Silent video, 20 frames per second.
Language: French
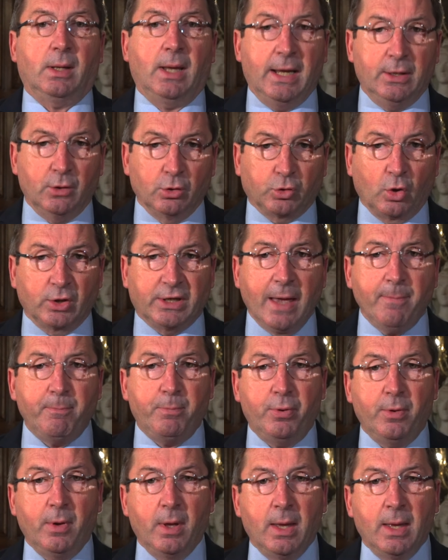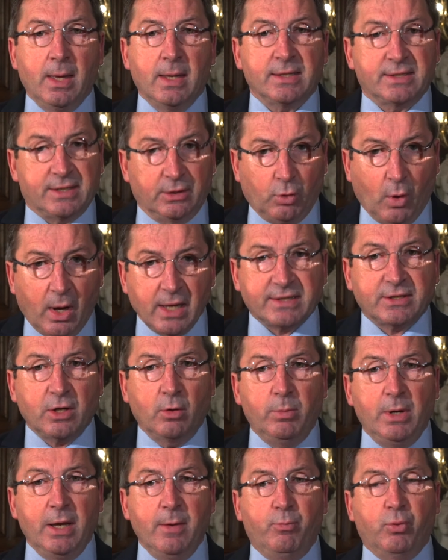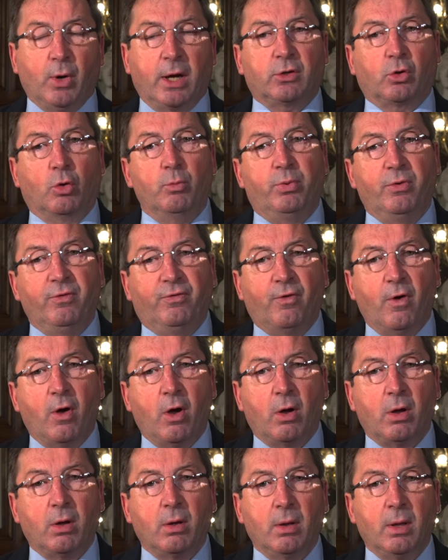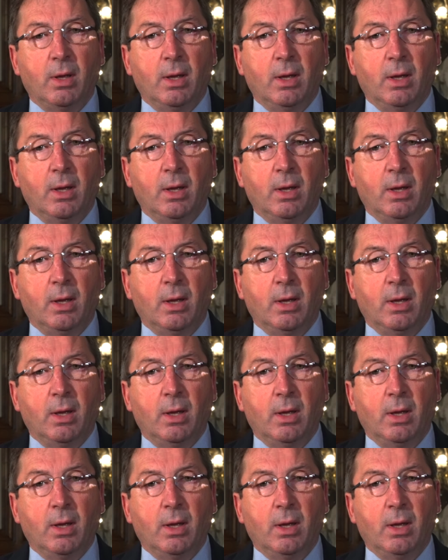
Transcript: Et notre cap, c'est de rassembler pour être plus fort,